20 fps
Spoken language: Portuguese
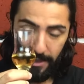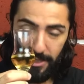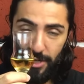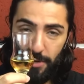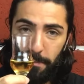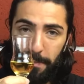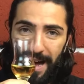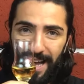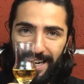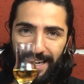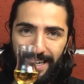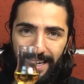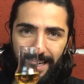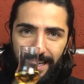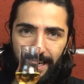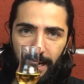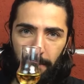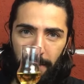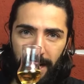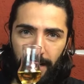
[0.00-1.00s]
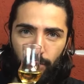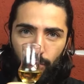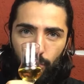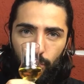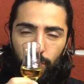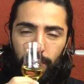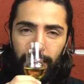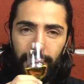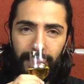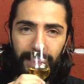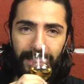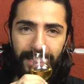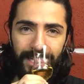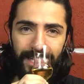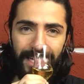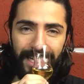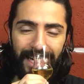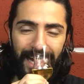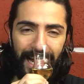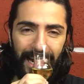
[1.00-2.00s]
de banana madura e
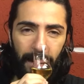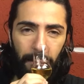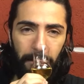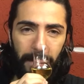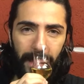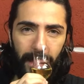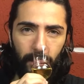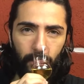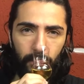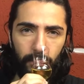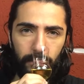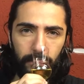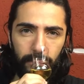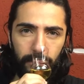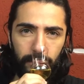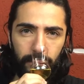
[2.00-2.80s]
de caramelo.